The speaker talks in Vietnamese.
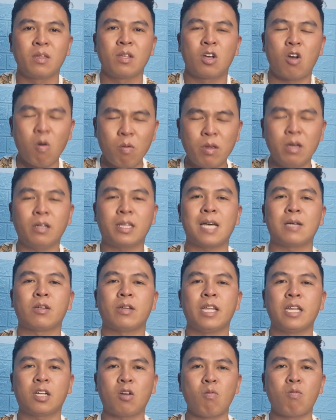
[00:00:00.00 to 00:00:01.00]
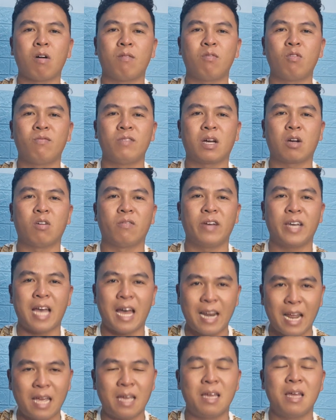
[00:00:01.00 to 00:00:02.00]
cũng như theo dõi đến cùng của vụ việc của
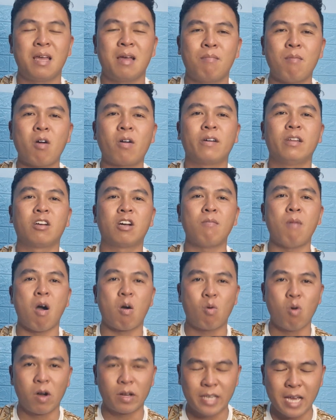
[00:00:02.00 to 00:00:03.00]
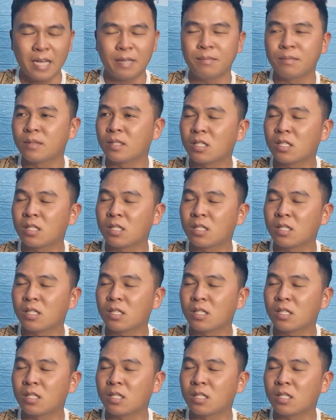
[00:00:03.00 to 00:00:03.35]
VA này mọi người đừng có bỏ cuộc nhé